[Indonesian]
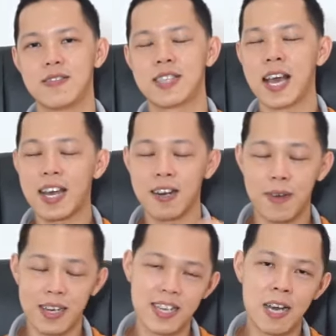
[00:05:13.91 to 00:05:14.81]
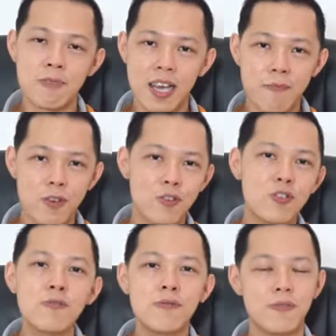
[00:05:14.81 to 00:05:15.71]
Saya akan kembali diam, saya
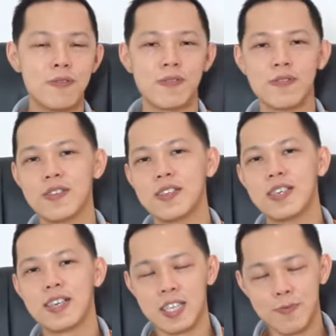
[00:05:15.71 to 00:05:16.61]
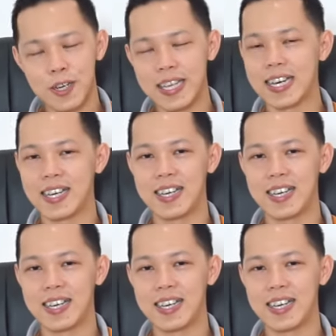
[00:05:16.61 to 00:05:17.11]
menunggu responnya.